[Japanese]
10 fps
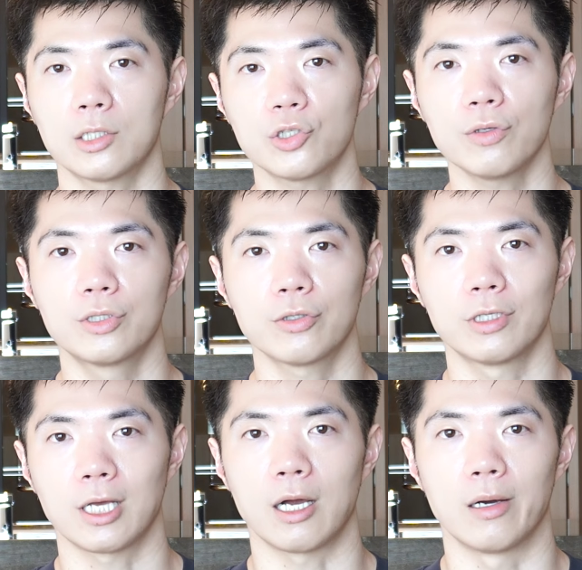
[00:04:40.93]
ちょいちょ
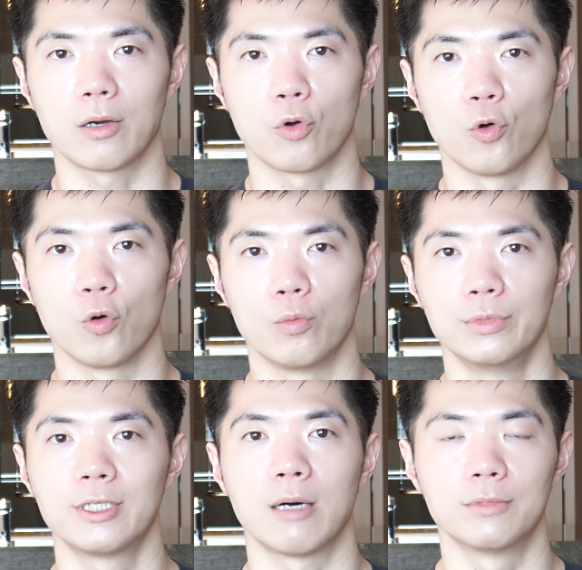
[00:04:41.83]
い
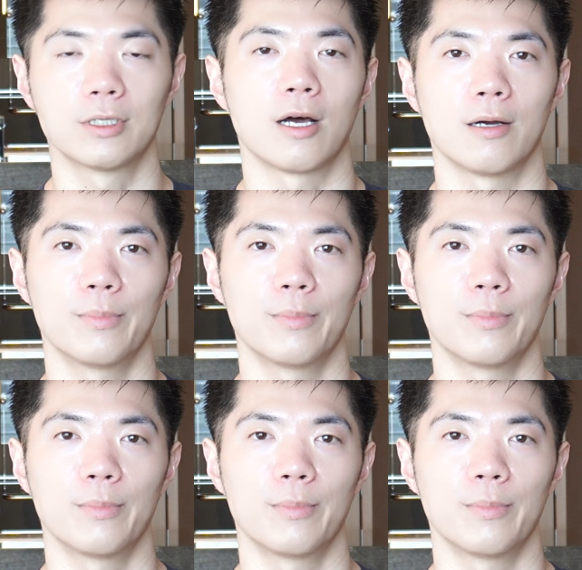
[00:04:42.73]
ムラムラ